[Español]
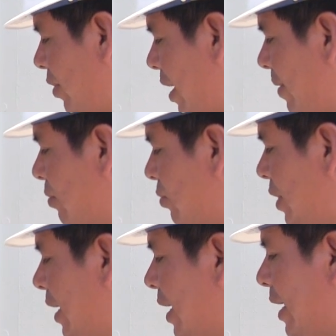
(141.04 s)
o llave
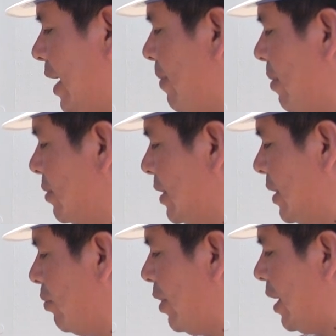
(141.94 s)
cuchilla que llamamos de
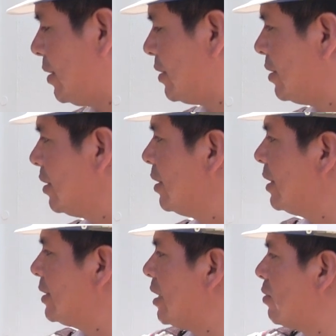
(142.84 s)
seguridad
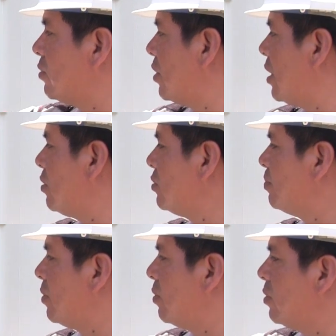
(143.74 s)
están controlados
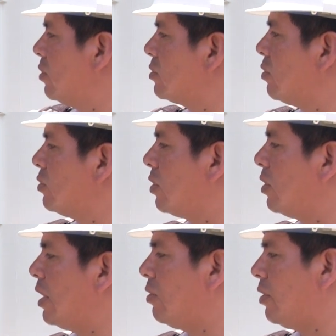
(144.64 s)
por unos
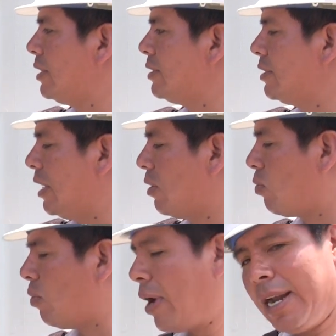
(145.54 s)
controladores, el
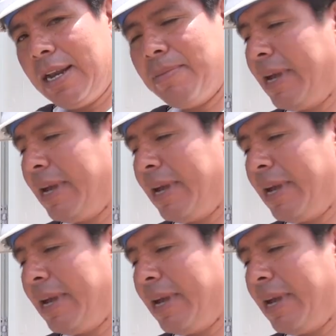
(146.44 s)
cual